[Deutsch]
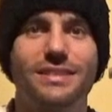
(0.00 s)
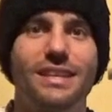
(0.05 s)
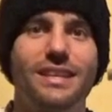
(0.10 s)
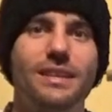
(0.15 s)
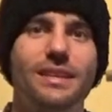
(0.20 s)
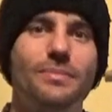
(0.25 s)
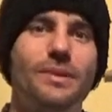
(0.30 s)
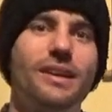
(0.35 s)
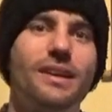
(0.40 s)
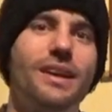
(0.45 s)
dann
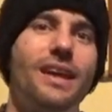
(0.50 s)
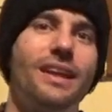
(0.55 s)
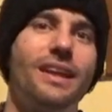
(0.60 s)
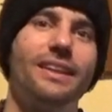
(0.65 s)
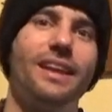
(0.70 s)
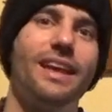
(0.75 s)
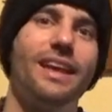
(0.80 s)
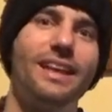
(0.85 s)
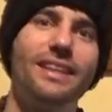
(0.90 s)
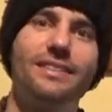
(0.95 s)
immer
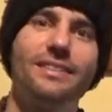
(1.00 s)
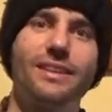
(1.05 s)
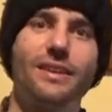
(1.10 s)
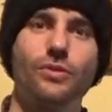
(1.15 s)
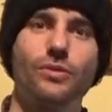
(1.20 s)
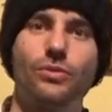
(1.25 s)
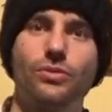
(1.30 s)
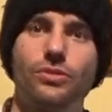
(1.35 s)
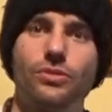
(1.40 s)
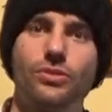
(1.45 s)
der
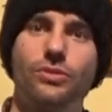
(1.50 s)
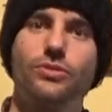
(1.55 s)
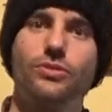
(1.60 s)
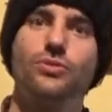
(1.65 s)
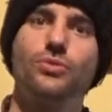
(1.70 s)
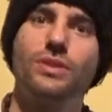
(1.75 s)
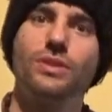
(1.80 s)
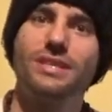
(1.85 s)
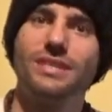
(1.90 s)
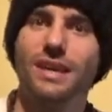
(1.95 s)
Hintergrund
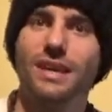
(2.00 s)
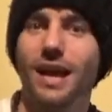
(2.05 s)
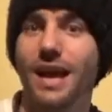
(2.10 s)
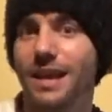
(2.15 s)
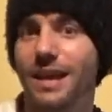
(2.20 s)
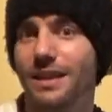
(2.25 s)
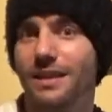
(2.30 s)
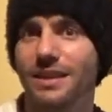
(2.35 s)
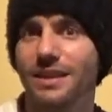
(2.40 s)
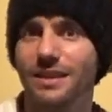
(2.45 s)
zu dieser
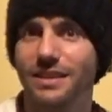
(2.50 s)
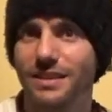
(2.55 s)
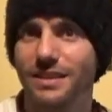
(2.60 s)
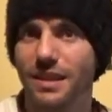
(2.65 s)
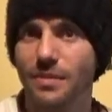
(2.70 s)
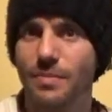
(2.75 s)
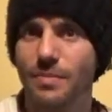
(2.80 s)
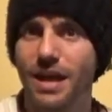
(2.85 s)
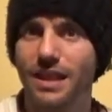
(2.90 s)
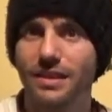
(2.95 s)
eigentlichen
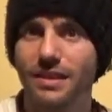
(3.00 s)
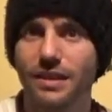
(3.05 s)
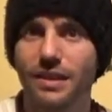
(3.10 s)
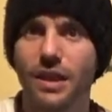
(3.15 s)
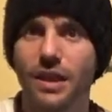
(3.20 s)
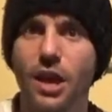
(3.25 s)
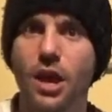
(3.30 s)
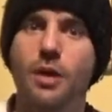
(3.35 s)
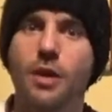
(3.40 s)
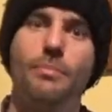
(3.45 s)
Thematik,
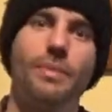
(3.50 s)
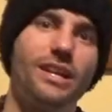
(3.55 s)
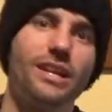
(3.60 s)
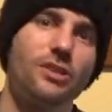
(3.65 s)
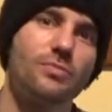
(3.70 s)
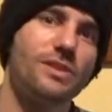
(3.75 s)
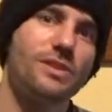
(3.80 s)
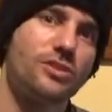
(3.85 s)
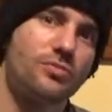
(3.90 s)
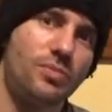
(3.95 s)

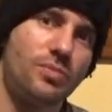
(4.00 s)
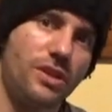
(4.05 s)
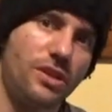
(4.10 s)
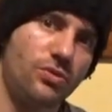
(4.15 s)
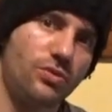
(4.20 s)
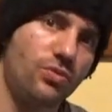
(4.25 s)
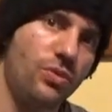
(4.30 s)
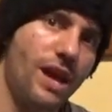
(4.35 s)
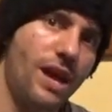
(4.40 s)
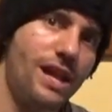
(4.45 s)
manchmal
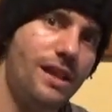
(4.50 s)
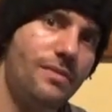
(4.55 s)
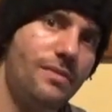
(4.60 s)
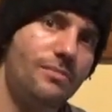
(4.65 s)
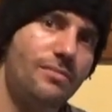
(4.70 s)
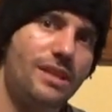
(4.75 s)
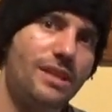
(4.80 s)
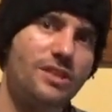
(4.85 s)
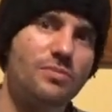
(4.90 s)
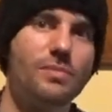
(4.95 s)
spirituell,
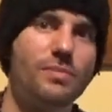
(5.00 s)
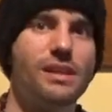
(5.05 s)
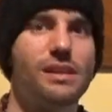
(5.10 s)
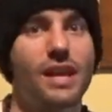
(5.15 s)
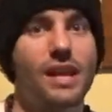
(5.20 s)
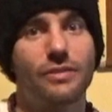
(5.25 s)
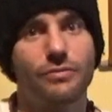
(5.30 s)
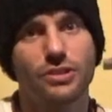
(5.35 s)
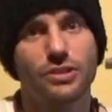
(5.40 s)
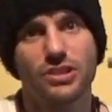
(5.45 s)
manchmal
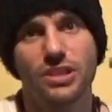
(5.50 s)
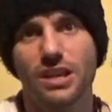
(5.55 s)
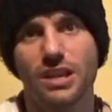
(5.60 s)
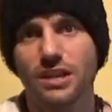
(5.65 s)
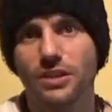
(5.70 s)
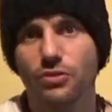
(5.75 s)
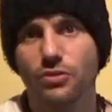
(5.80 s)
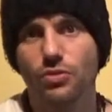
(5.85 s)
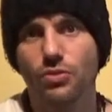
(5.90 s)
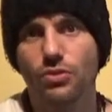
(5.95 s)
etwas
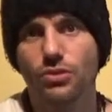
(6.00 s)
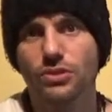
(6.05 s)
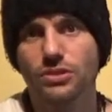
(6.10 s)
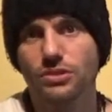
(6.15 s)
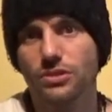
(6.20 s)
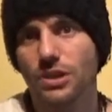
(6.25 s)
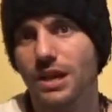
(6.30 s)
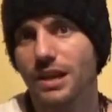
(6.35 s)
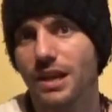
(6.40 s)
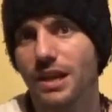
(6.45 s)

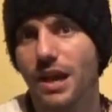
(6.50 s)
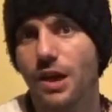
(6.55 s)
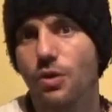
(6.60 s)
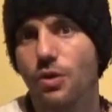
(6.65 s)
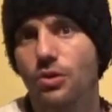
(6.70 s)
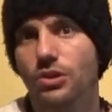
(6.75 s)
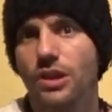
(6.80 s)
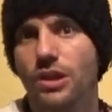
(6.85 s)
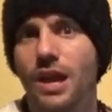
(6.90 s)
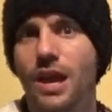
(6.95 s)
religiös
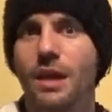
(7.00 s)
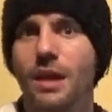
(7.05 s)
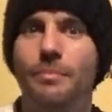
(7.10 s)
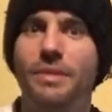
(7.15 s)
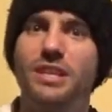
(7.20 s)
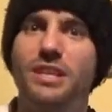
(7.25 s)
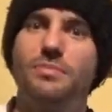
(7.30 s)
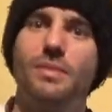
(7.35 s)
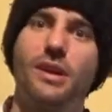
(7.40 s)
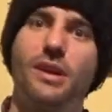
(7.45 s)
angehaucht,
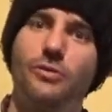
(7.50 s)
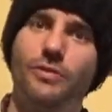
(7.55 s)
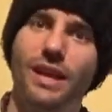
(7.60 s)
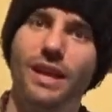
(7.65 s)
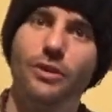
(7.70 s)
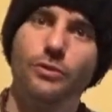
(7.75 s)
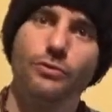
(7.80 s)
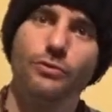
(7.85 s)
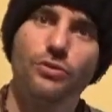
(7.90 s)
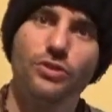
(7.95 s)
manchmal
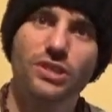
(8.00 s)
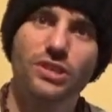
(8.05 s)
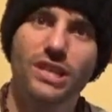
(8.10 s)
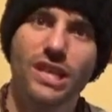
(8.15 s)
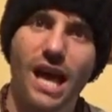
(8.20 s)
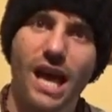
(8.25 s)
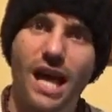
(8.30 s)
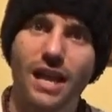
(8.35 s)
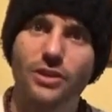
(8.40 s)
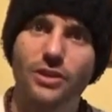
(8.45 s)

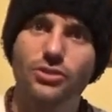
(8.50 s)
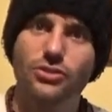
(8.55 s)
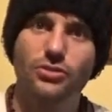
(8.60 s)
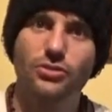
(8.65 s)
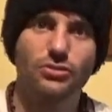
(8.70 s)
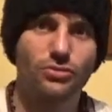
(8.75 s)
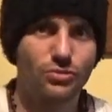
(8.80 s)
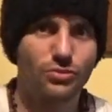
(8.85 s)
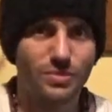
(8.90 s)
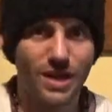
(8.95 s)
quantenphysikalisch,
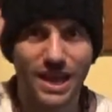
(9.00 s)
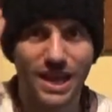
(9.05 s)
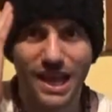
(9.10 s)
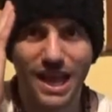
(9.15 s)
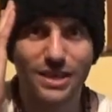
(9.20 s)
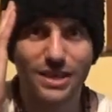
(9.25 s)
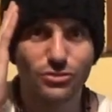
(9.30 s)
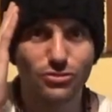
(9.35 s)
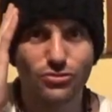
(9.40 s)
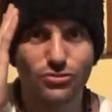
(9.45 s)
um deinen
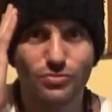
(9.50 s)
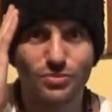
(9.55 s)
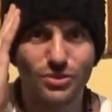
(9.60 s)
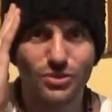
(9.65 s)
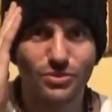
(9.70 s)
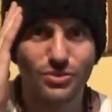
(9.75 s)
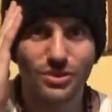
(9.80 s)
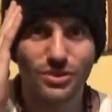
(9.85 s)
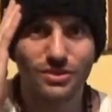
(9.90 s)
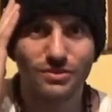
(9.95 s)
Geist zu
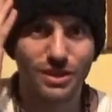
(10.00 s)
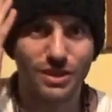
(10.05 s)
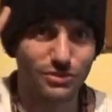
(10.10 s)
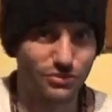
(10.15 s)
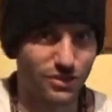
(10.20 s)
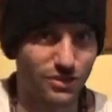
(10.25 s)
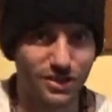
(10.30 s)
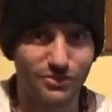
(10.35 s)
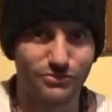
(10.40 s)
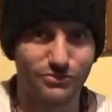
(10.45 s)
beruhigen, also
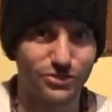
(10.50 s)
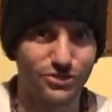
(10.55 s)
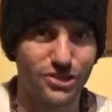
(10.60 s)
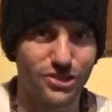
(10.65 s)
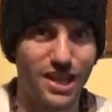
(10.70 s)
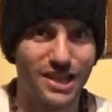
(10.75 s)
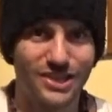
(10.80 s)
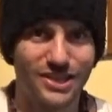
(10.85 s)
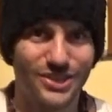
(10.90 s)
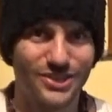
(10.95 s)
deinen
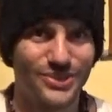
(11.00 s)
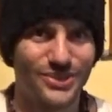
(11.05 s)
Verstand,